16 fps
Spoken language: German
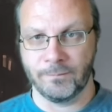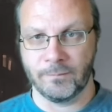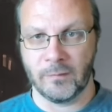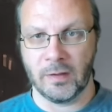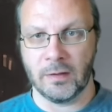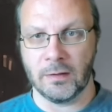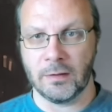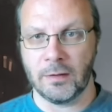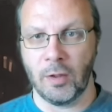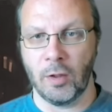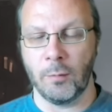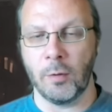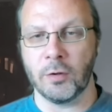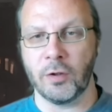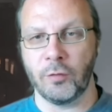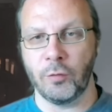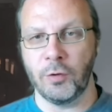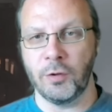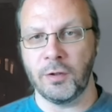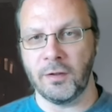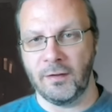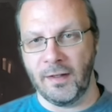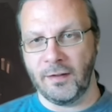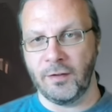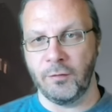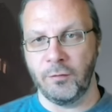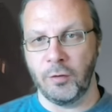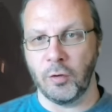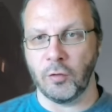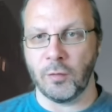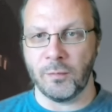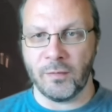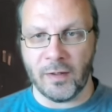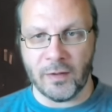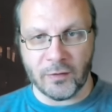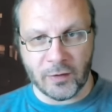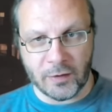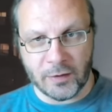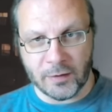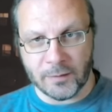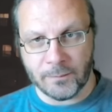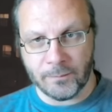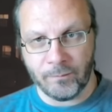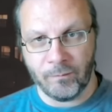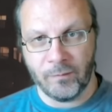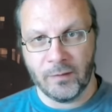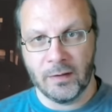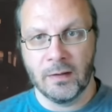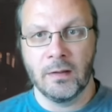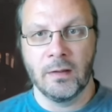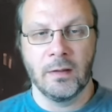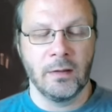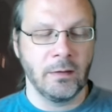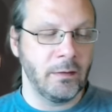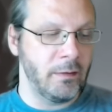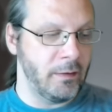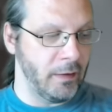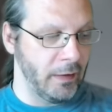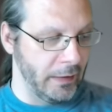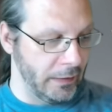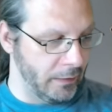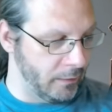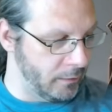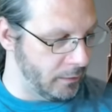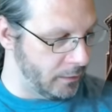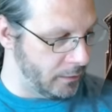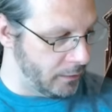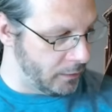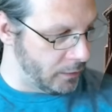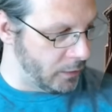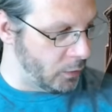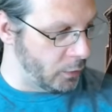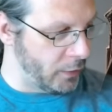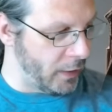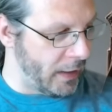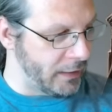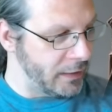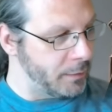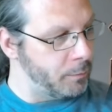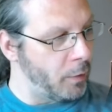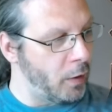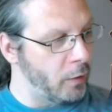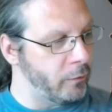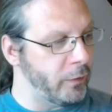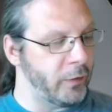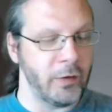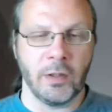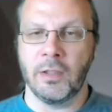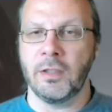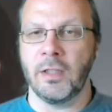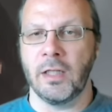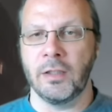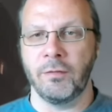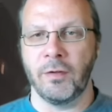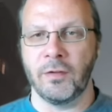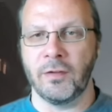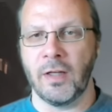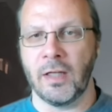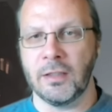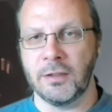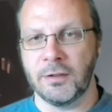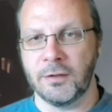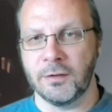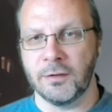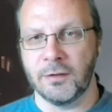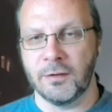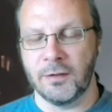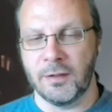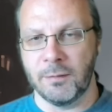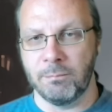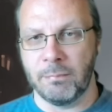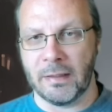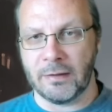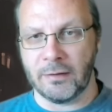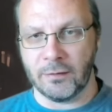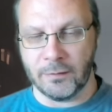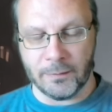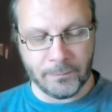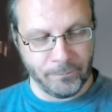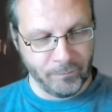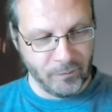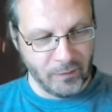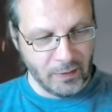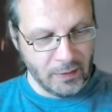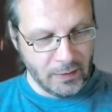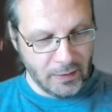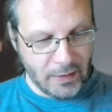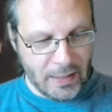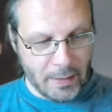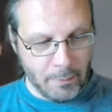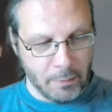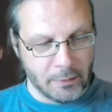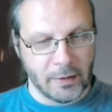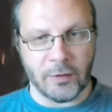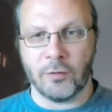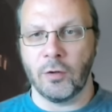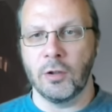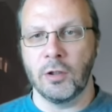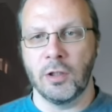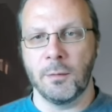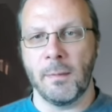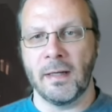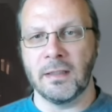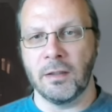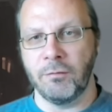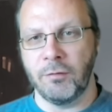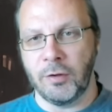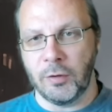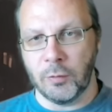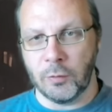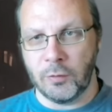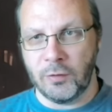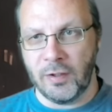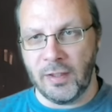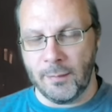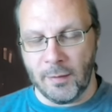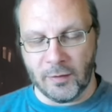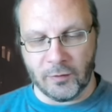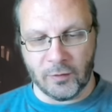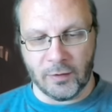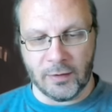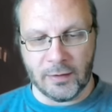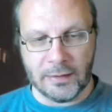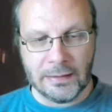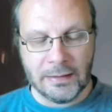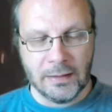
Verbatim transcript: Ja, ich glaube auch, das wird nicht das letzte Video zum Fall sein hier, denn äh, unter anderem brauchen wir sicherlich eine versachlichte Debatte, aber das soll in einem anderen Video Thema sein.